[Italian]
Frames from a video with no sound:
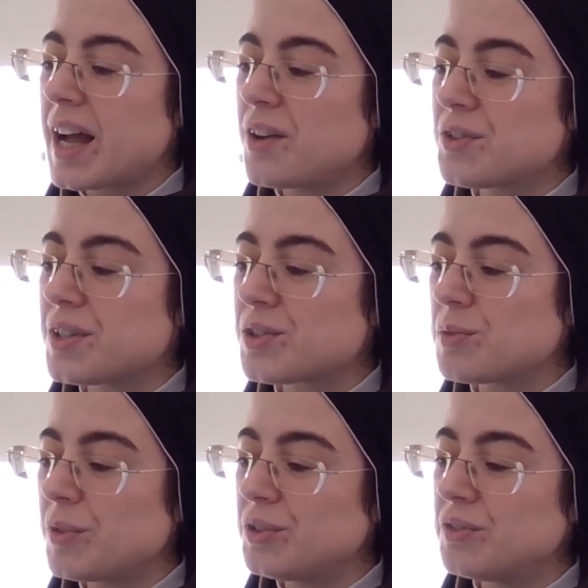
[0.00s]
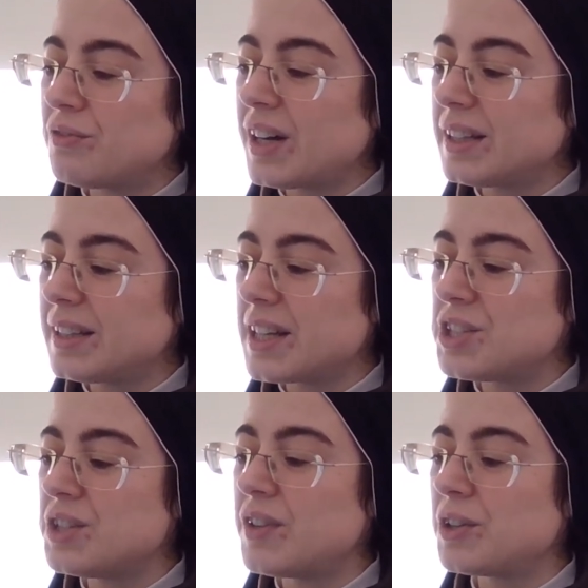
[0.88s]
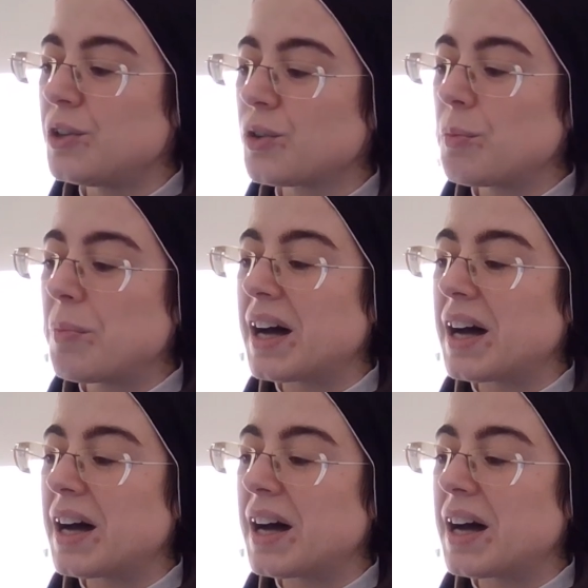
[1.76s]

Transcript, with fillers: Allo stesso modo infatti agivano i loro